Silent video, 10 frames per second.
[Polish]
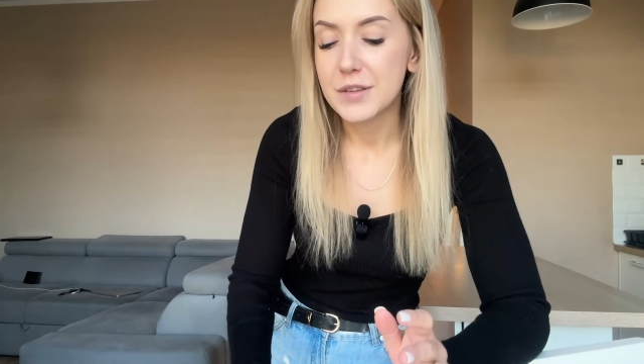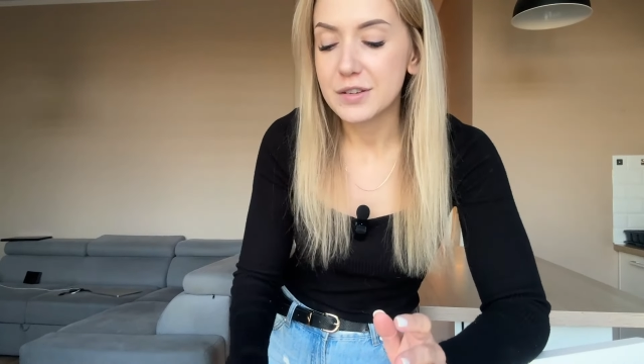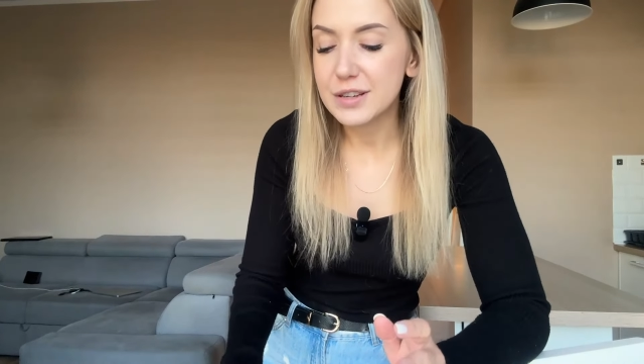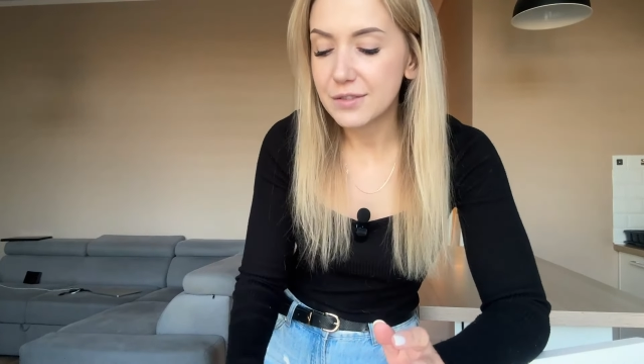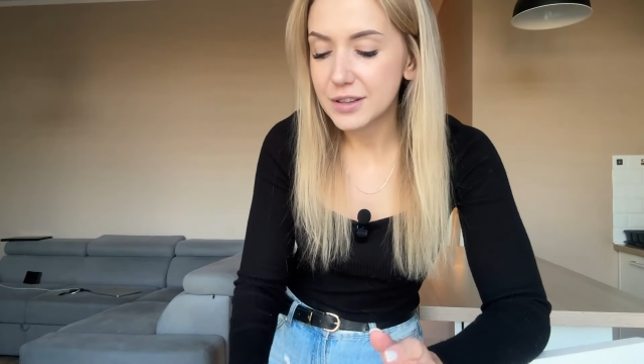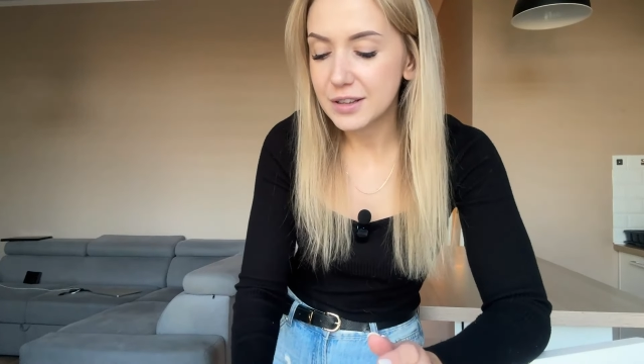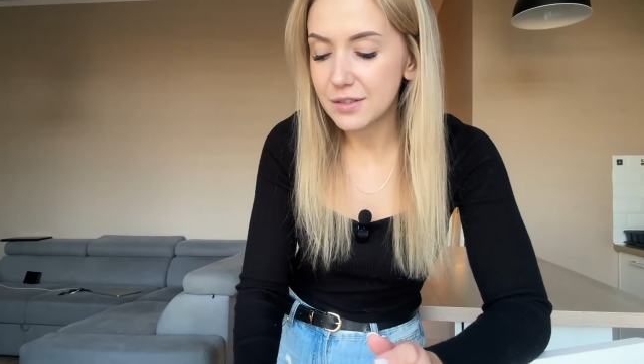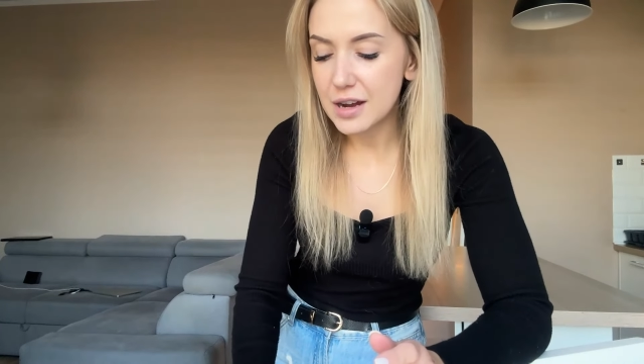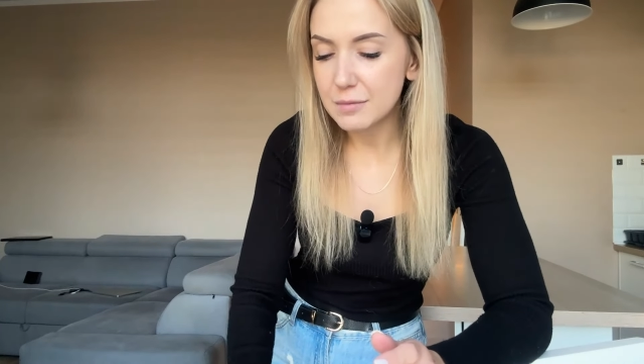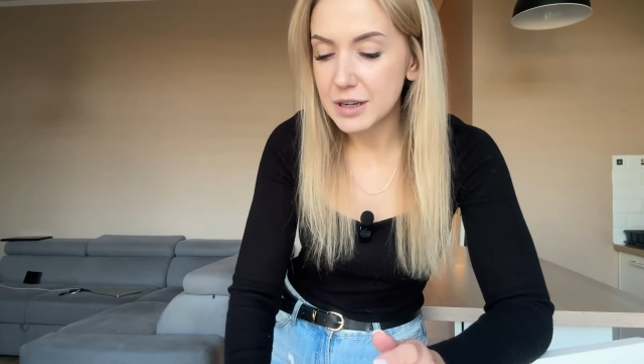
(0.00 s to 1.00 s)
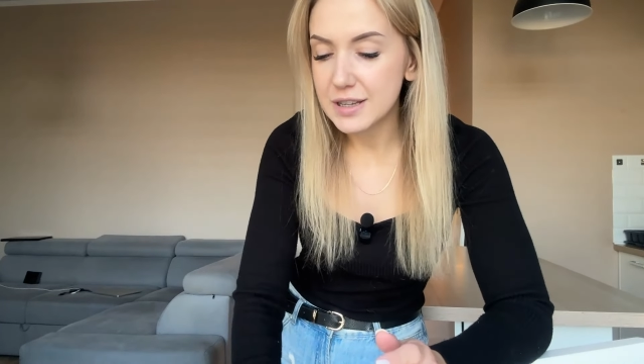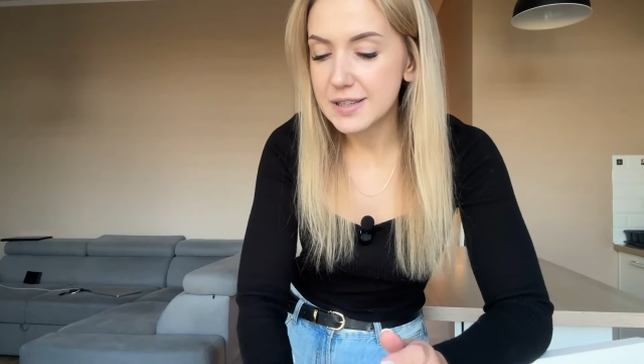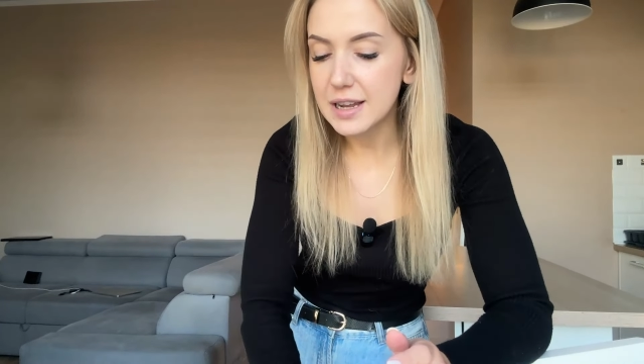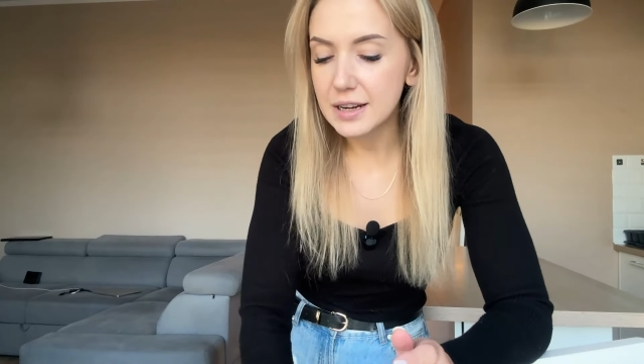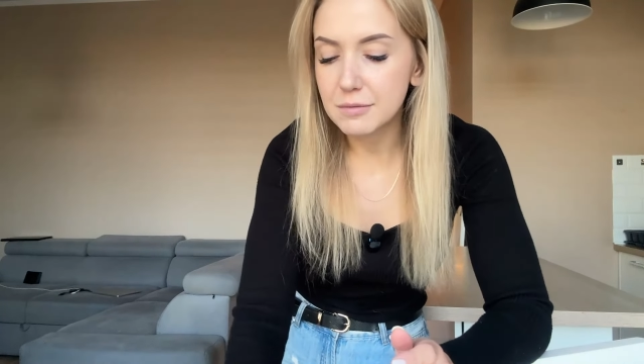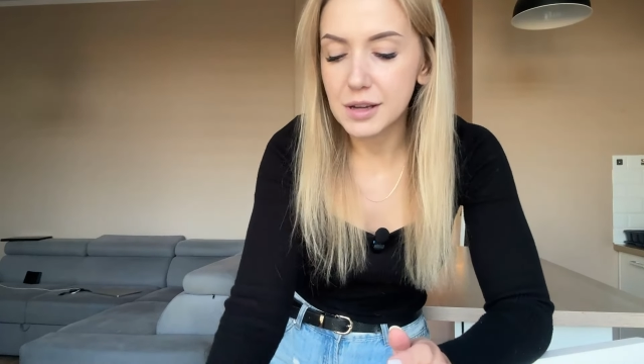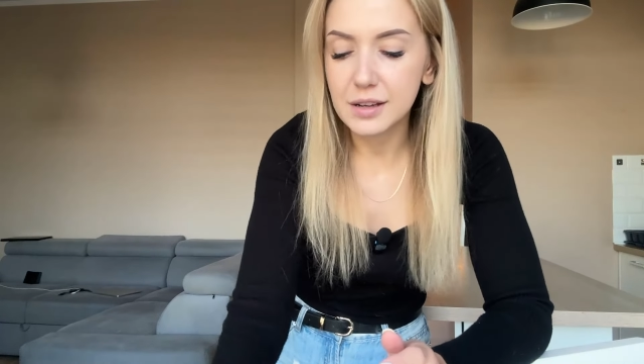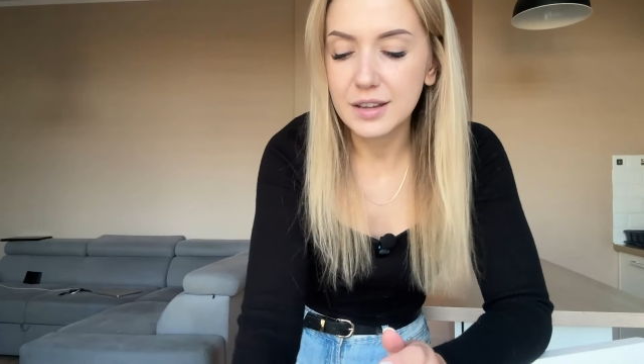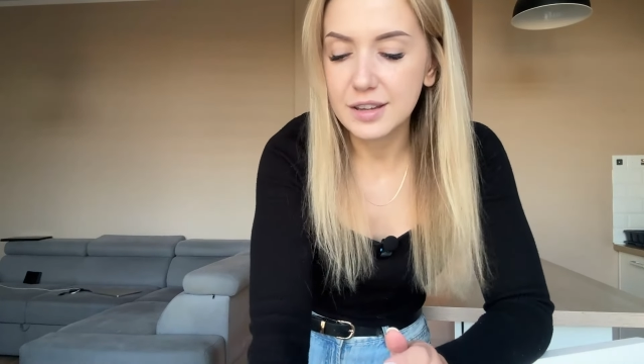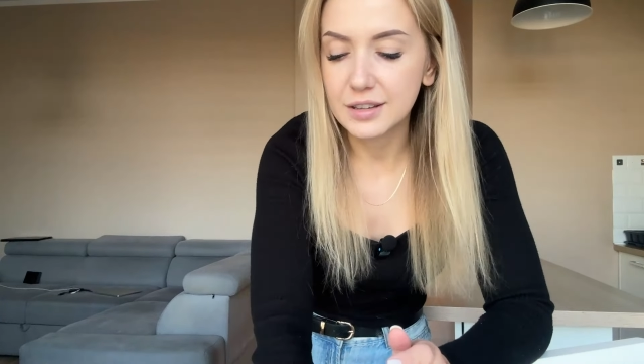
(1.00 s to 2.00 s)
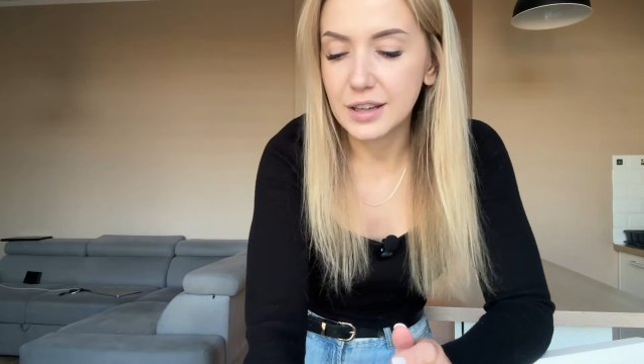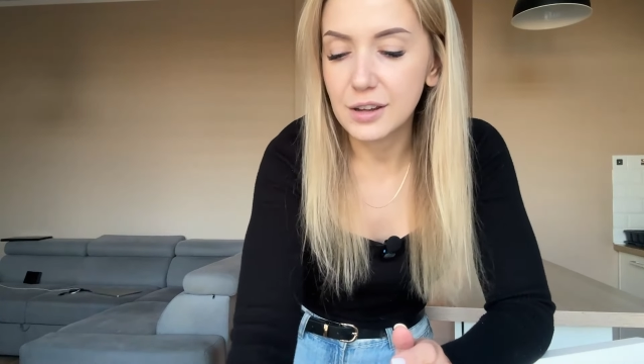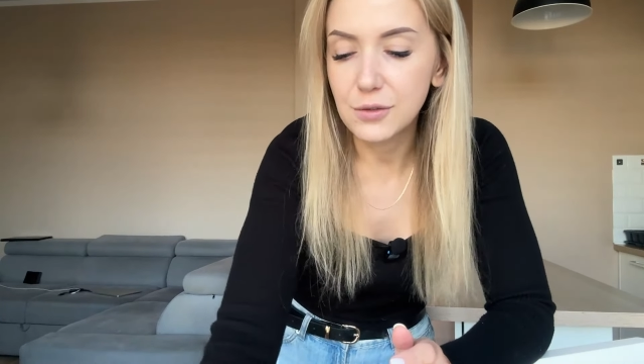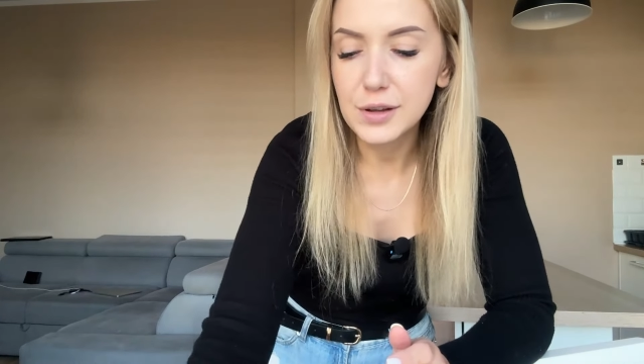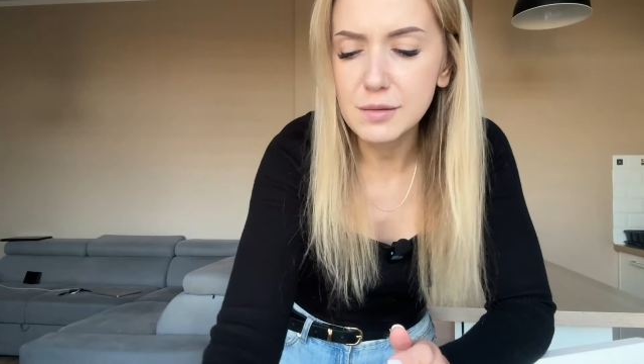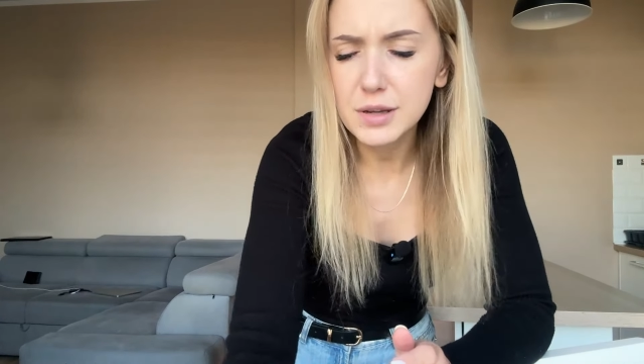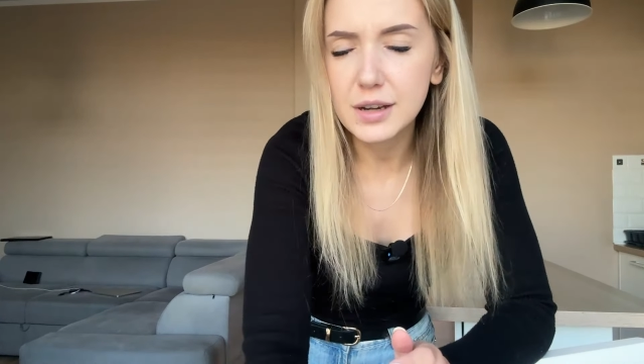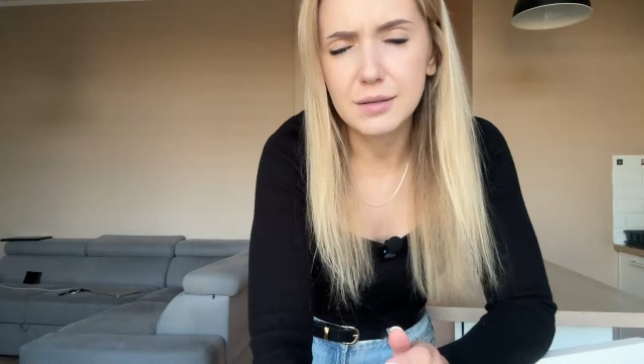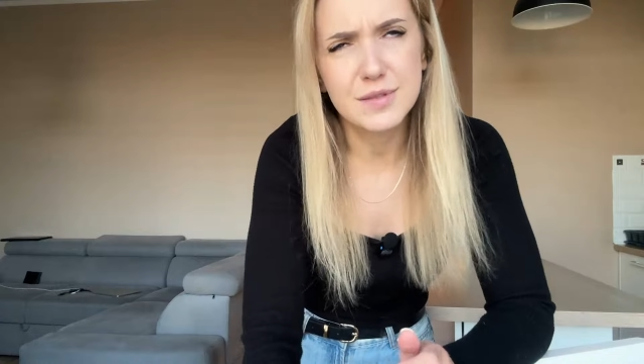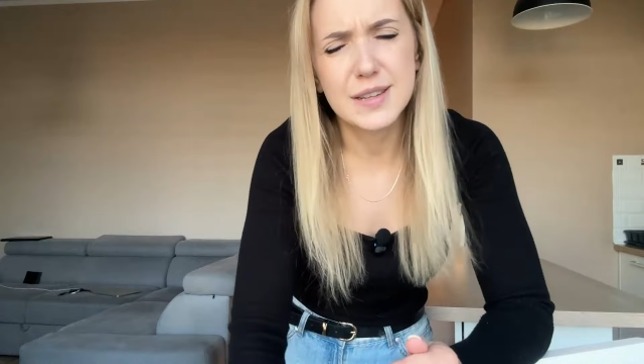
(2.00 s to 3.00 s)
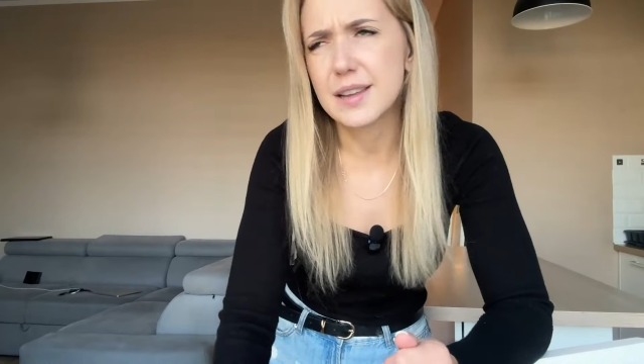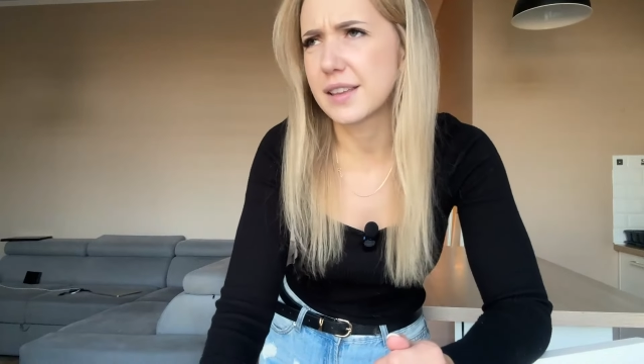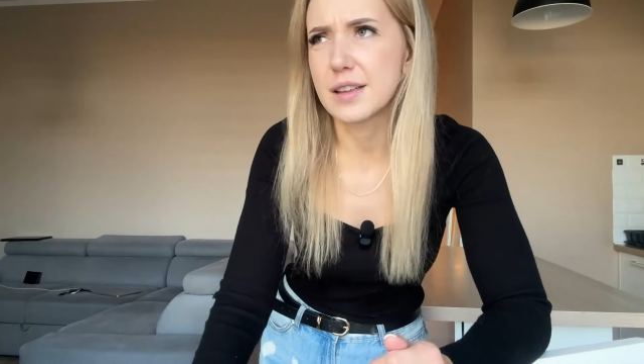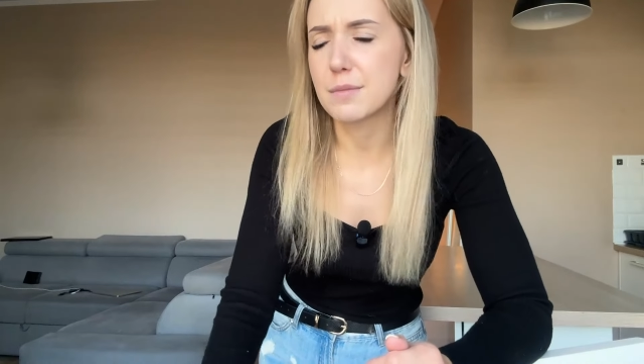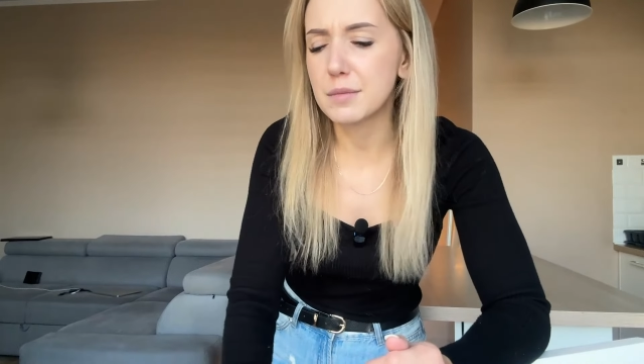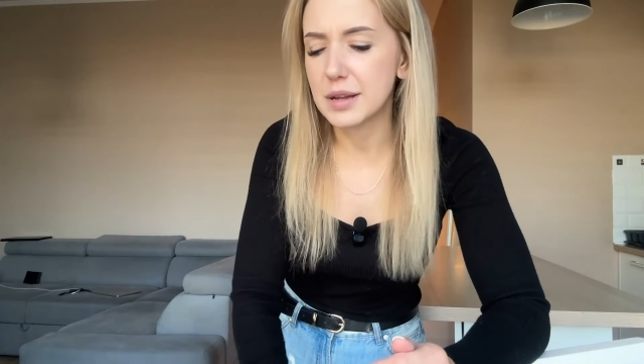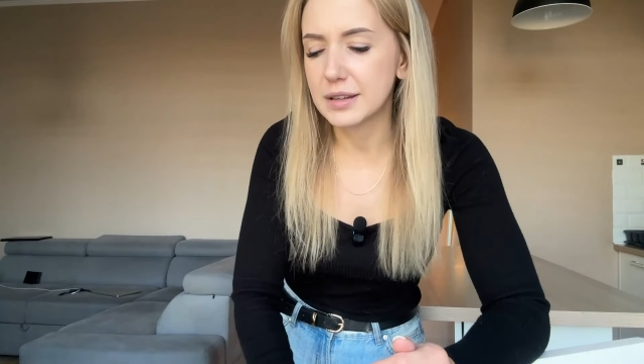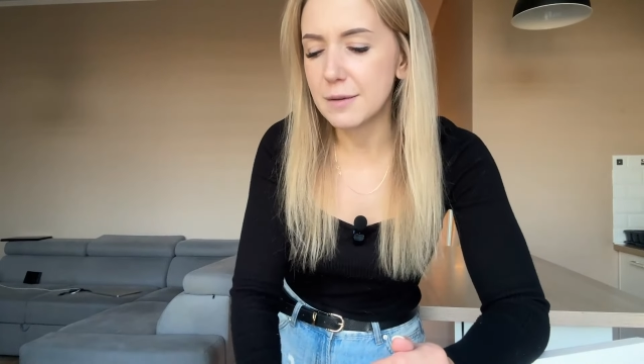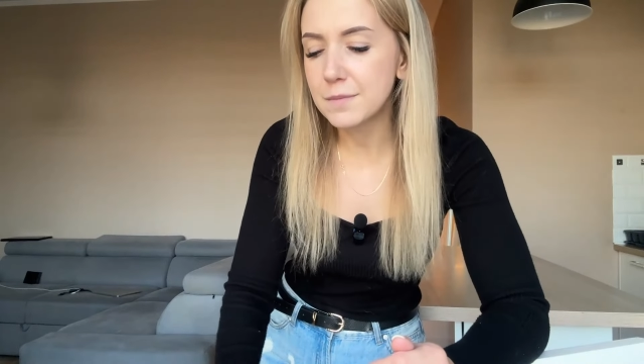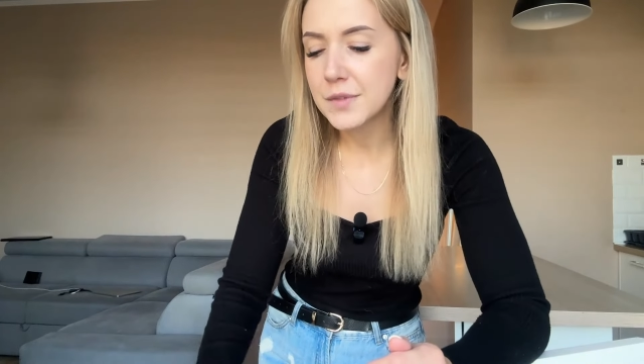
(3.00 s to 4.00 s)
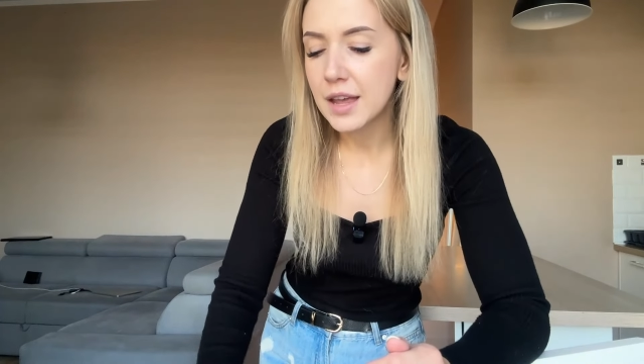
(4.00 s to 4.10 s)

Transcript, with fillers: Już nawet dodawałam na Instagram kiedyś taki filmik albo zdjęcia, nie pamiętam,